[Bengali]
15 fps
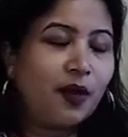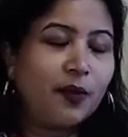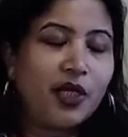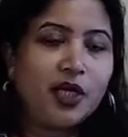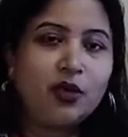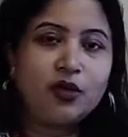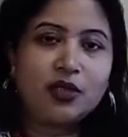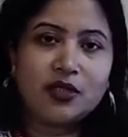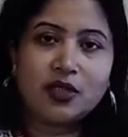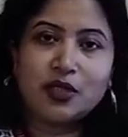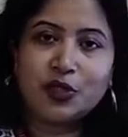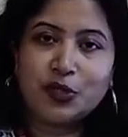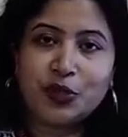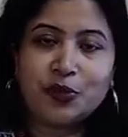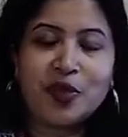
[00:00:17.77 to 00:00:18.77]
আমি ইলোরা
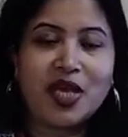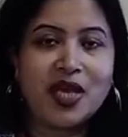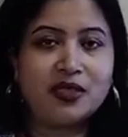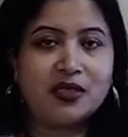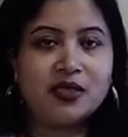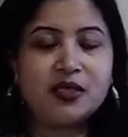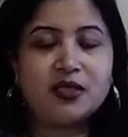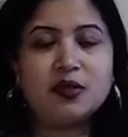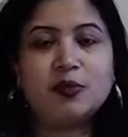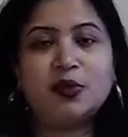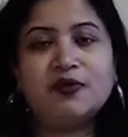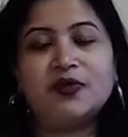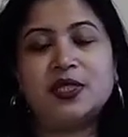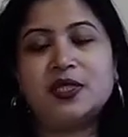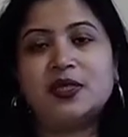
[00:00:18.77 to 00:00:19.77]
দাস সুমি অ্যাসিস্ট্যান্ট
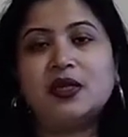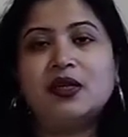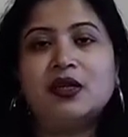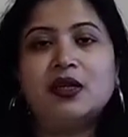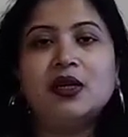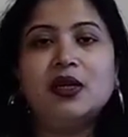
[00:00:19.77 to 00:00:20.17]
প্রফেসর